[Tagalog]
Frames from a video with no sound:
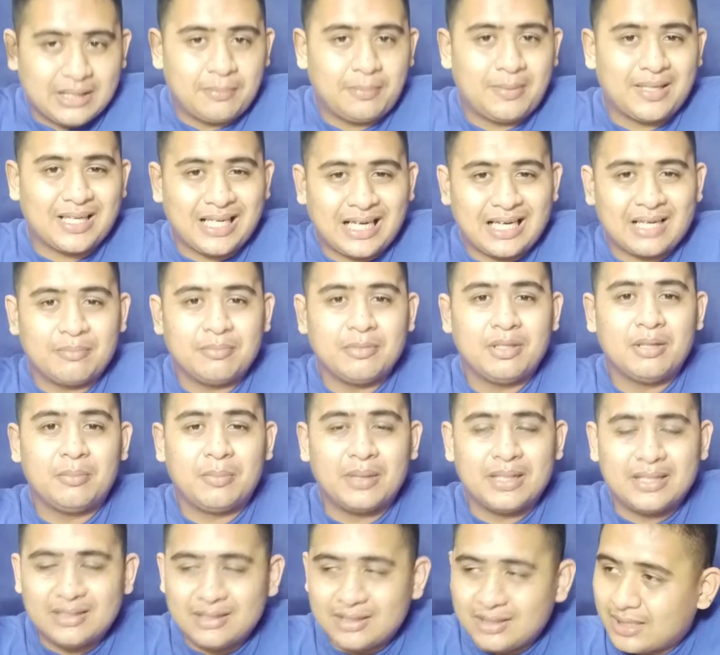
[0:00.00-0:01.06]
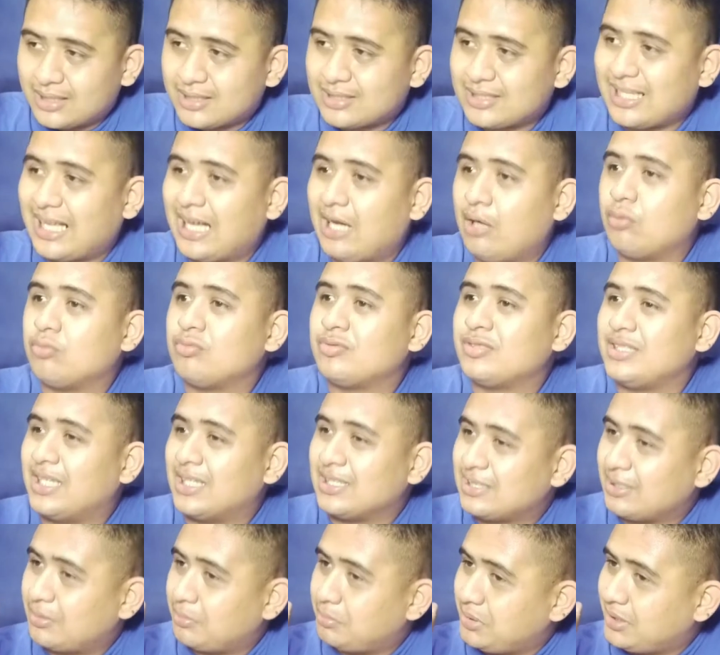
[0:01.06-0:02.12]
ang mararamdaman ng taong
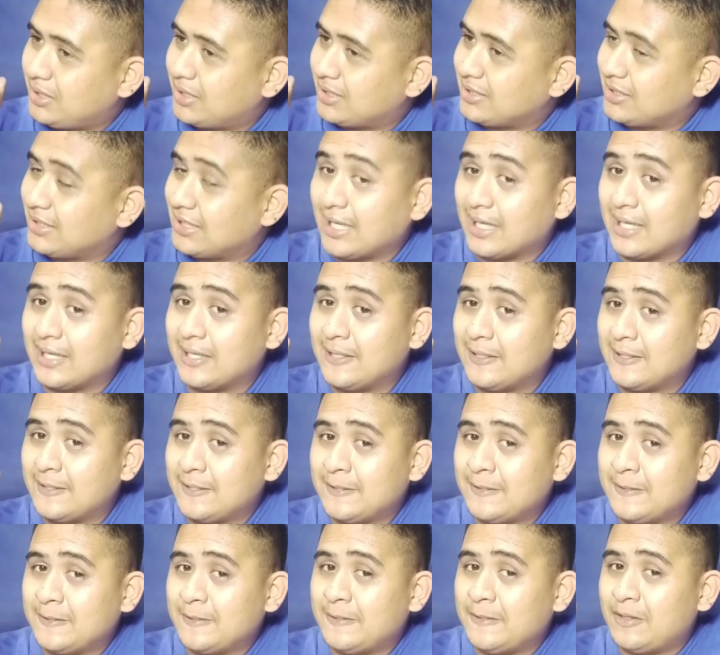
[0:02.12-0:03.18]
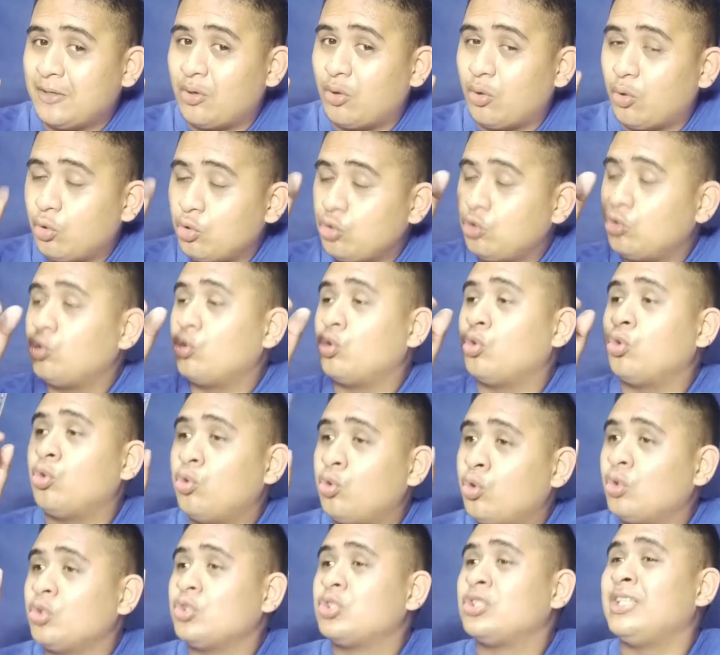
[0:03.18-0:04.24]
sinasabihan nila o nung
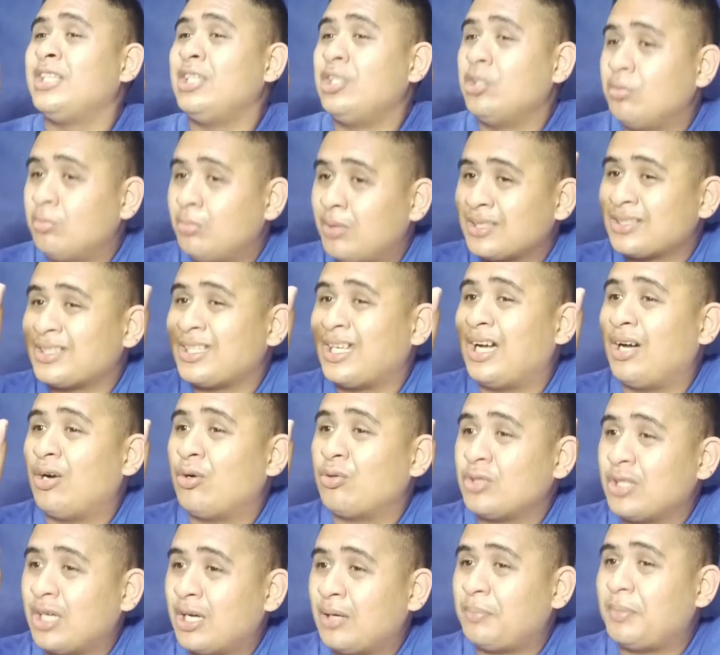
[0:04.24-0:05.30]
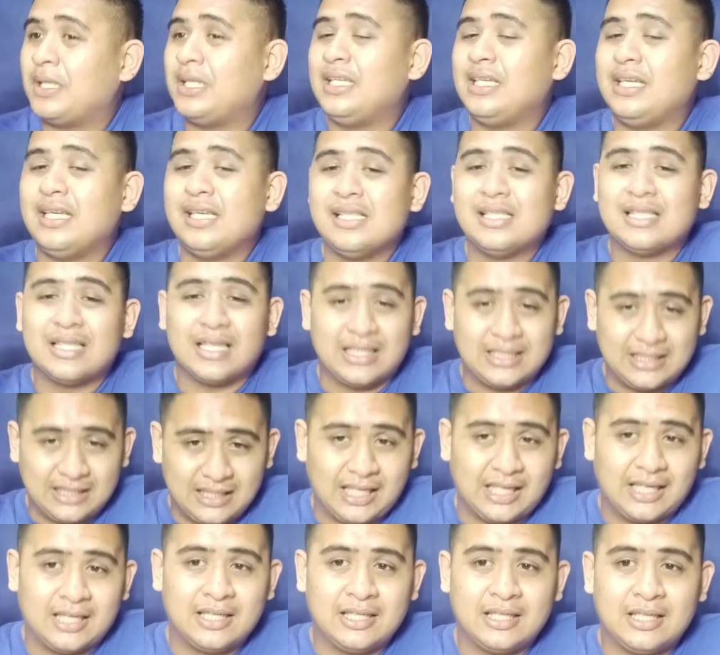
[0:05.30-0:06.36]
kung sino mang taong nakapaligid sa
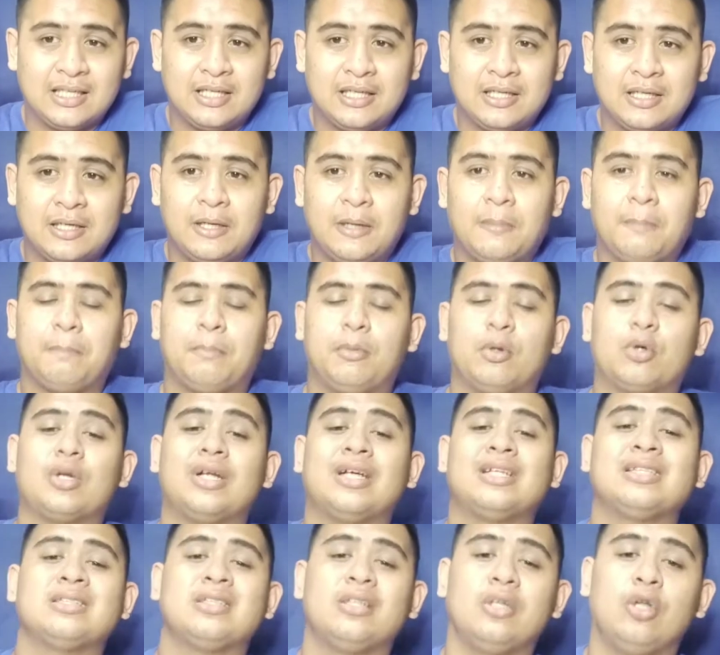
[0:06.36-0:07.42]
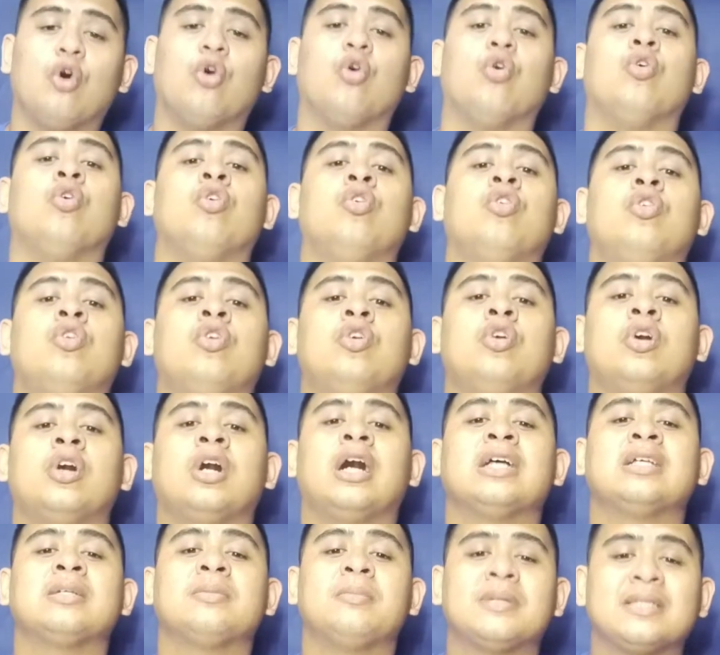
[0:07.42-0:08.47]
nila for as long
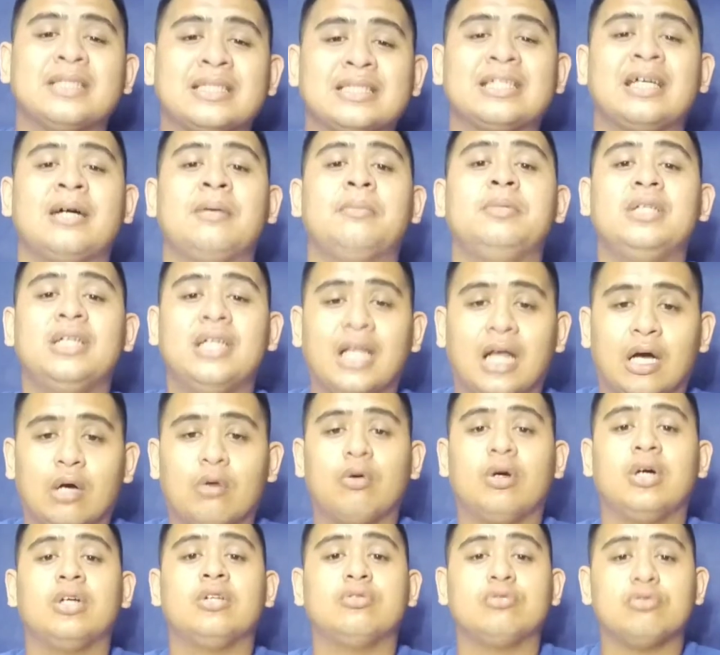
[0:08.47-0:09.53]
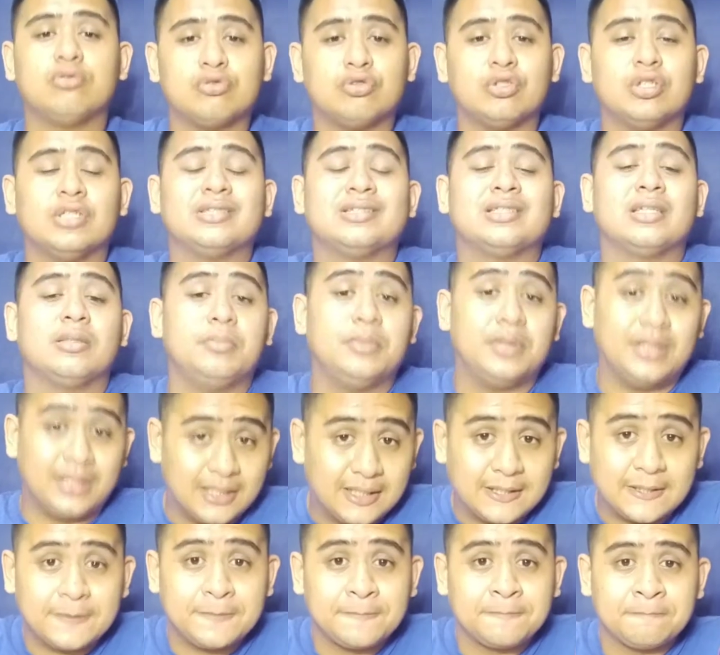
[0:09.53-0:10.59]
as masasabi nila kung anong gusto nila
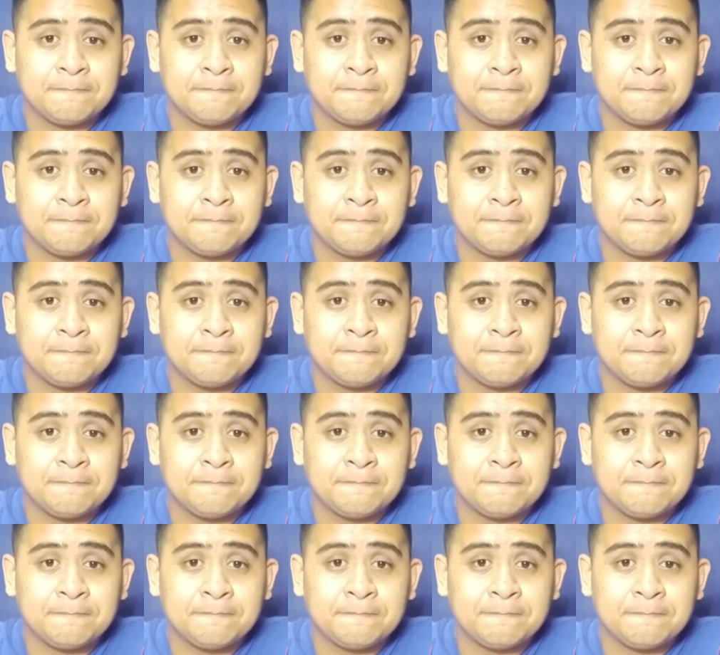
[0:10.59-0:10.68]
sabihin